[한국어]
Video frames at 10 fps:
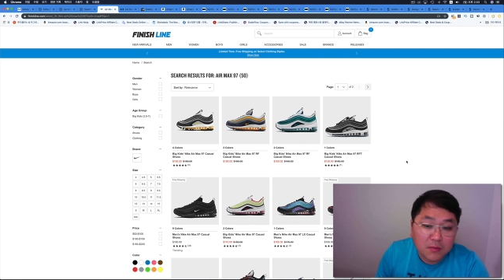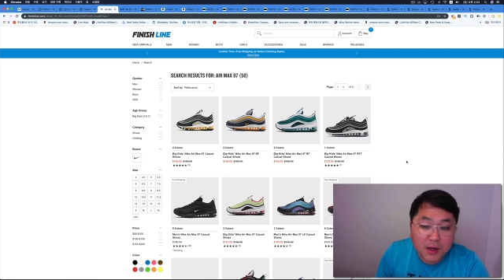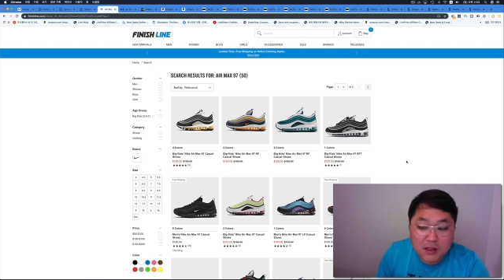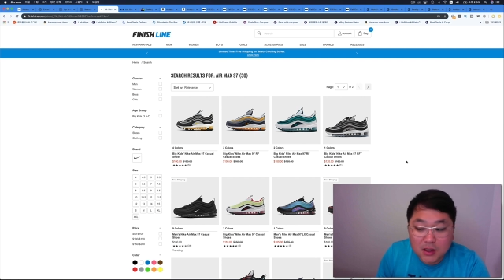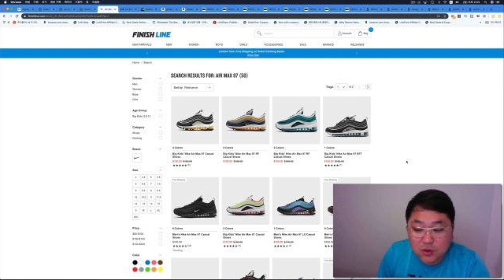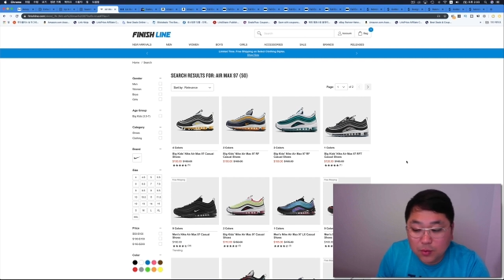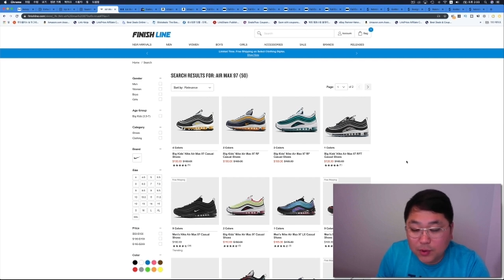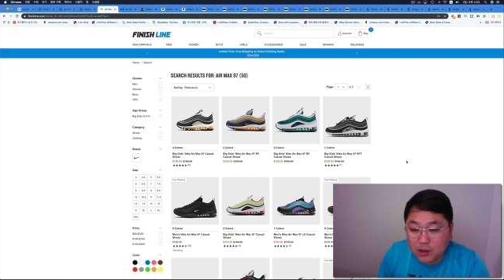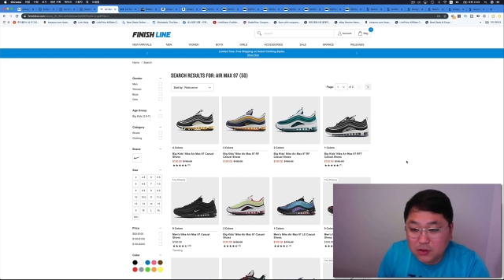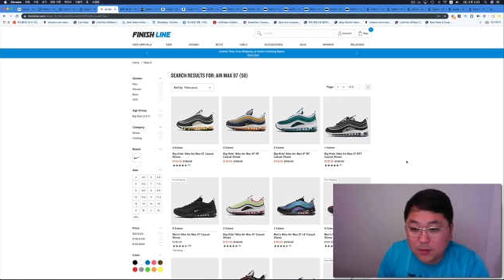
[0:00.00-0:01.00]
배대지로
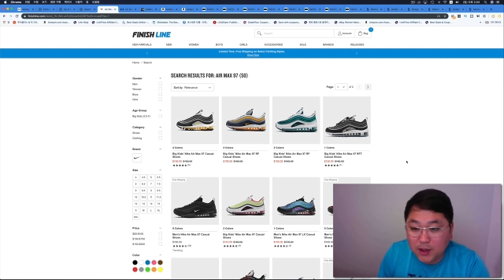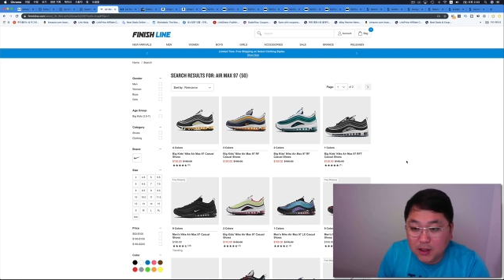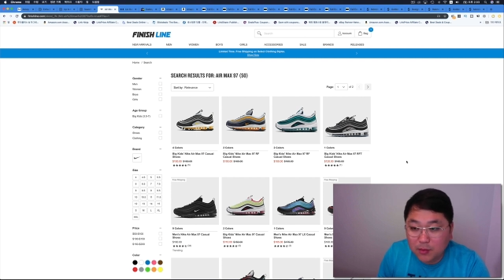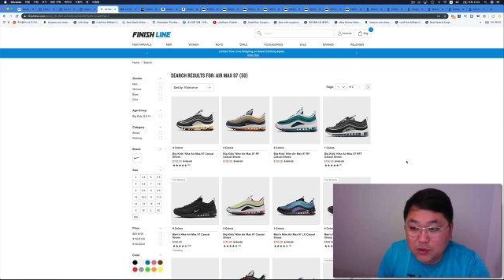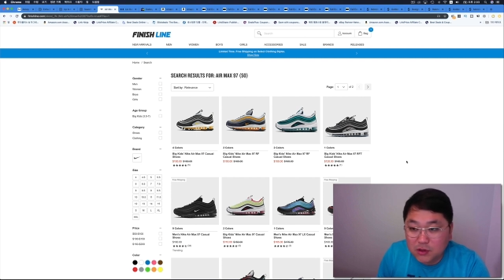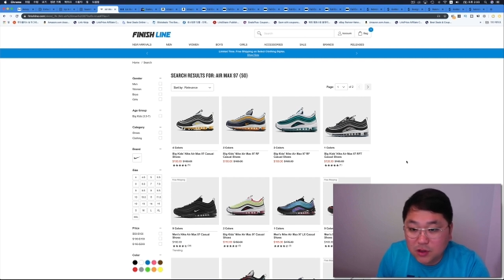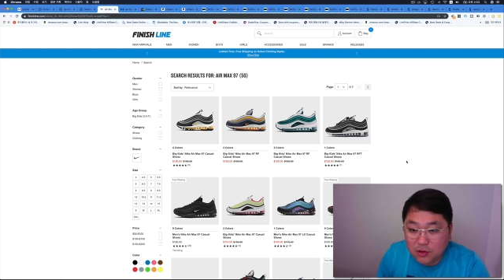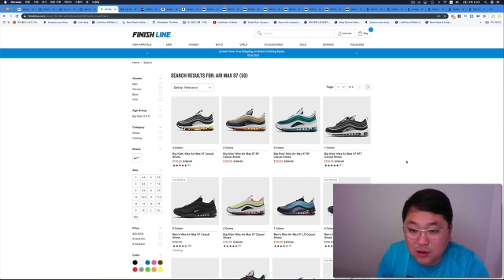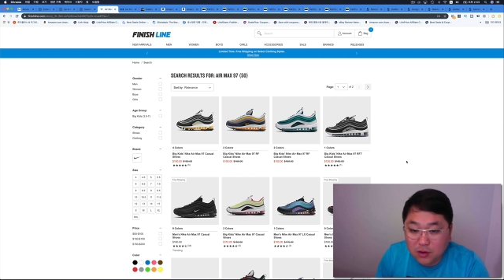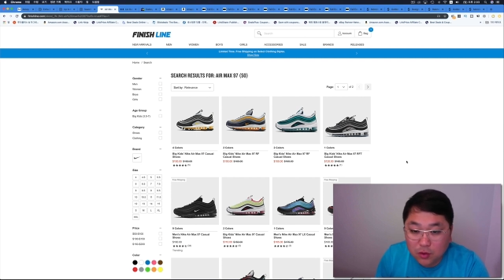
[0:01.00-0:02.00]
보내서 받아보시는
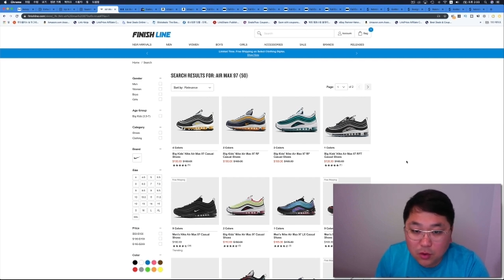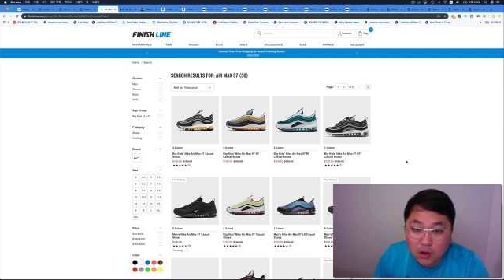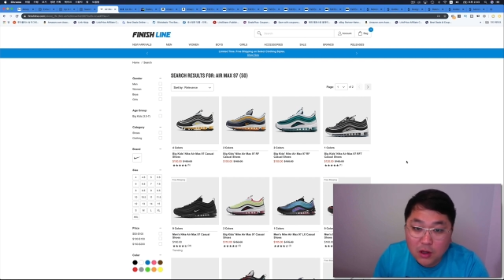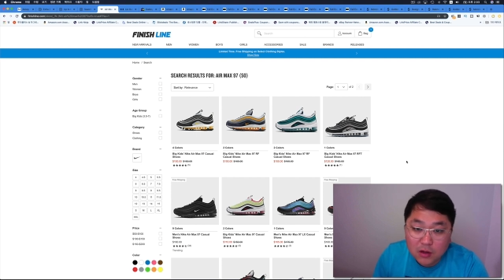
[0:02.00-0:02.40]
형태로